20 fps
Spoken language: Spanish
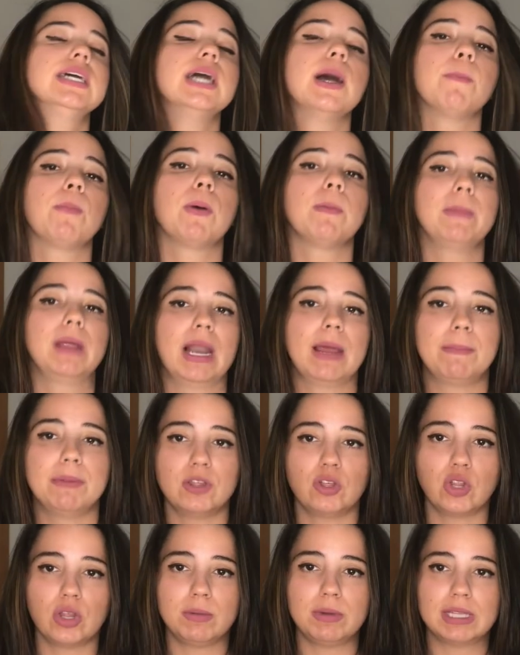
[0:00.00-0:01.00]
Pues me la he
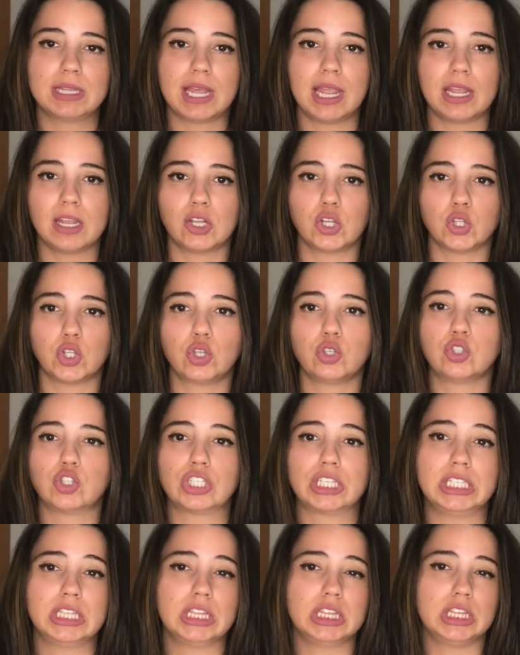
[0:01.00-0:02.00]
pedido de mi talla. Yo tengo
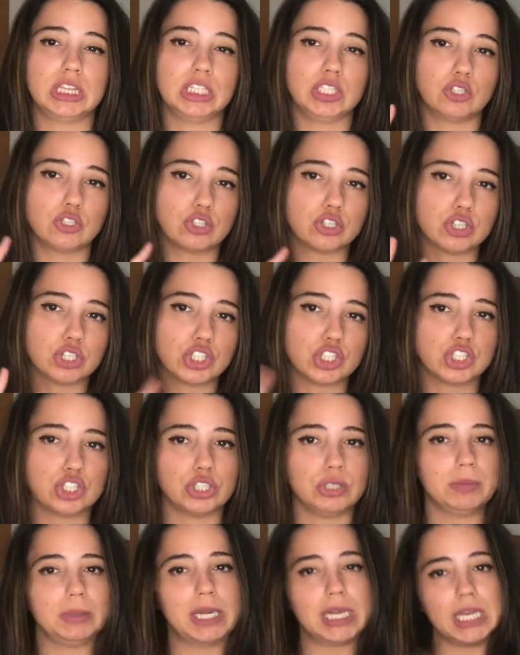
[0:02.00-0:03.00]
38 y
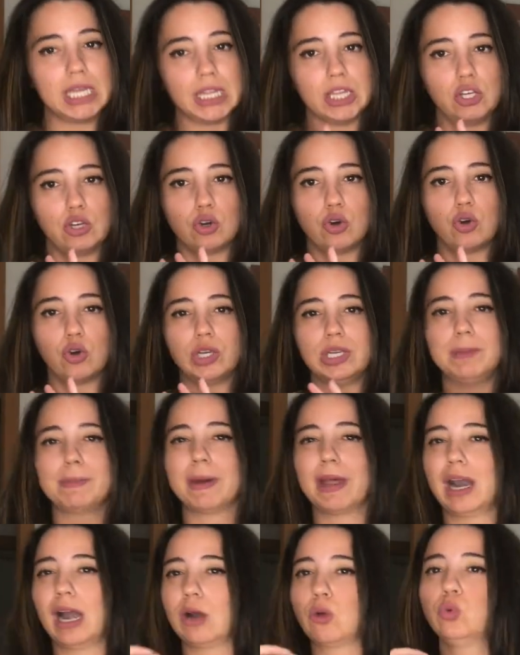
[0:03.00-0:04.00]
medio y
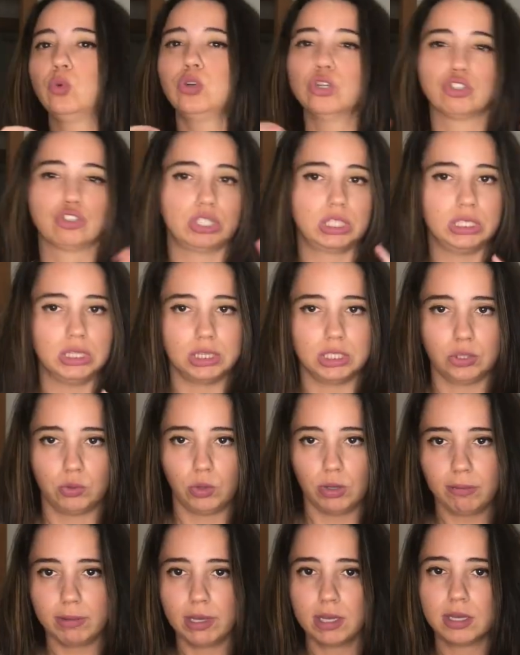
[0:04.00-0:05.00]
para algunos
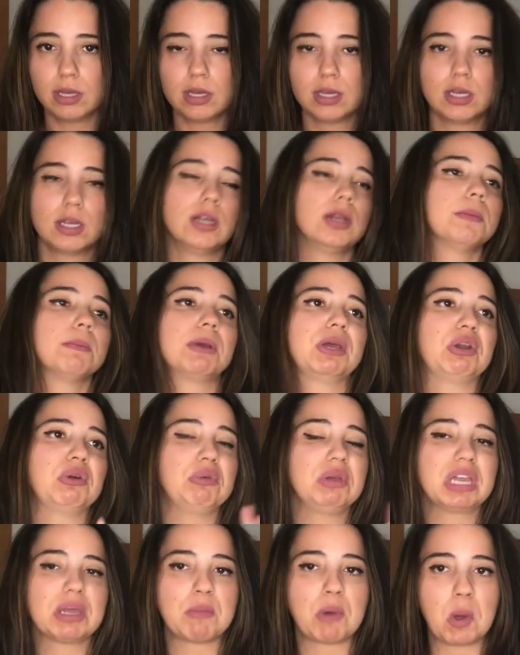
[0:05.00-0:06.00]
39. Pero
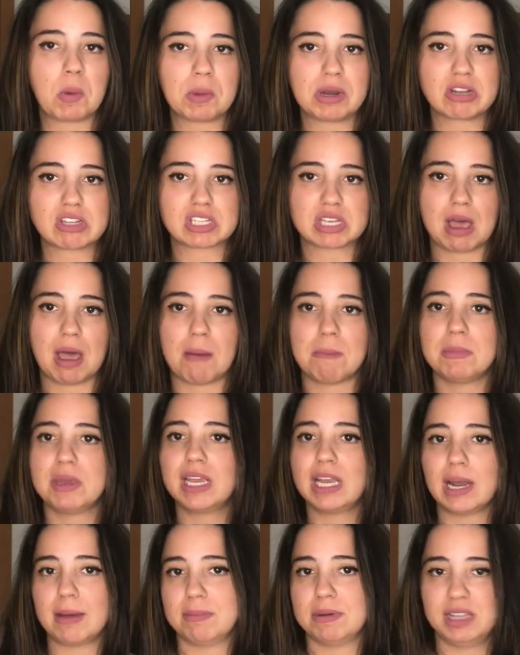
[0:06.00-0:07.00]
vi que más o menos estaba en mí y
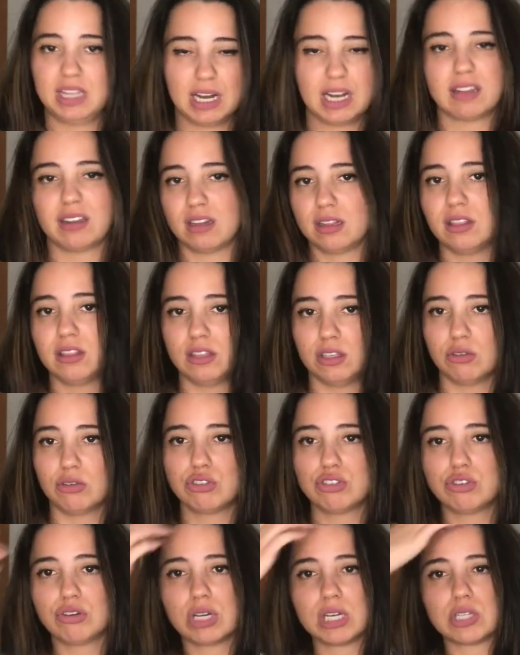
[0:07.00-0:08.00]
la pedí en la
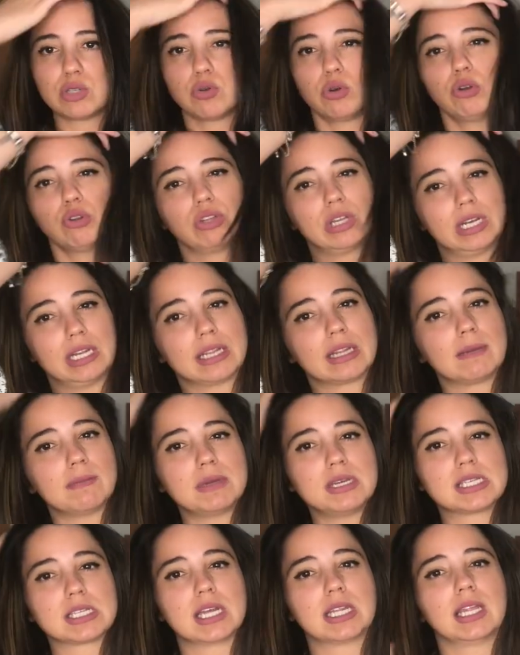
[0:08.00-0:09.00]
38, que suelo tener
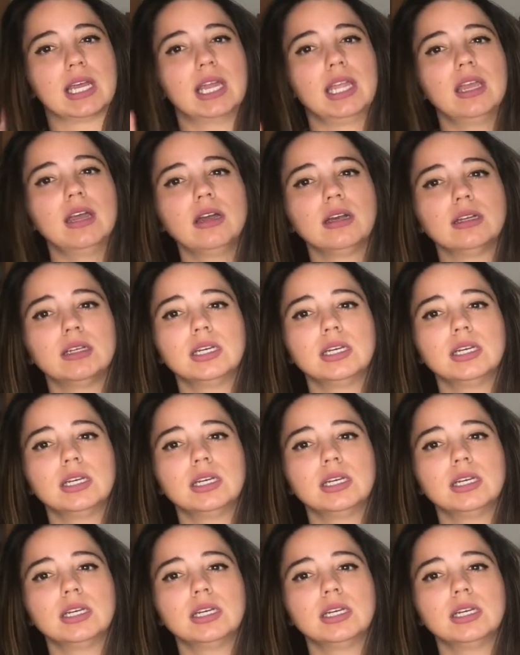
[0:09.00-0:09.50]
también esa talla.